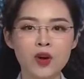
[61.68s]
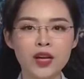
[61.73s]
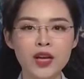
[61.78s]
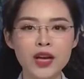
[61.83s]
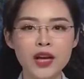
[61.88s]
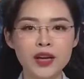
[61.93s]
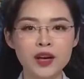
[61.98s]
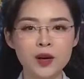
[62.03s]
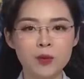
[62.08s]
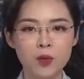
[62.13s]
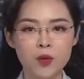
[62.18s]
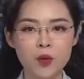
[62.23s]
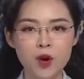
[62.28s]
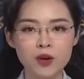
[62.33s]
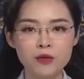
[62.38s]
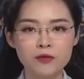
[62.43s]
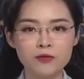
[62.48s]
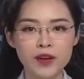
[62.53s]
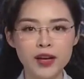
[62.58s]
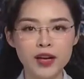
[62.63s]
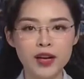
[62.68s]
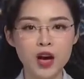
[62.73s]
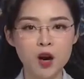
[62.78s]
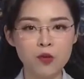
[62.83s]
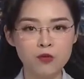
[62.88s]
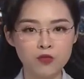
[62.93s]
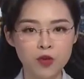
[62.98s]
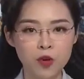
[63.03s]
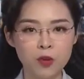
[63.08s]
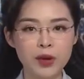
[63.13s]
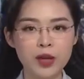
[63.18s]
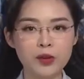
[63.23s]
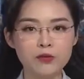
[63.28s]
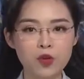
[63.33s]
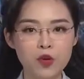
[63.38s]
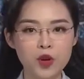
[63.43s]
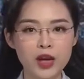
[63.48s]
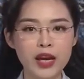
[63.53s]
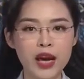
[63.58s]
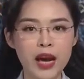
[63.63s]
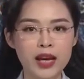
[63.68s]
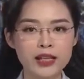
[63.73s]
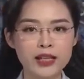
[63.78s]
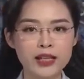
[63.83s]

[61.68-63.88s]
Liên Hợp Quốc về không phổ biến vũ khí hạt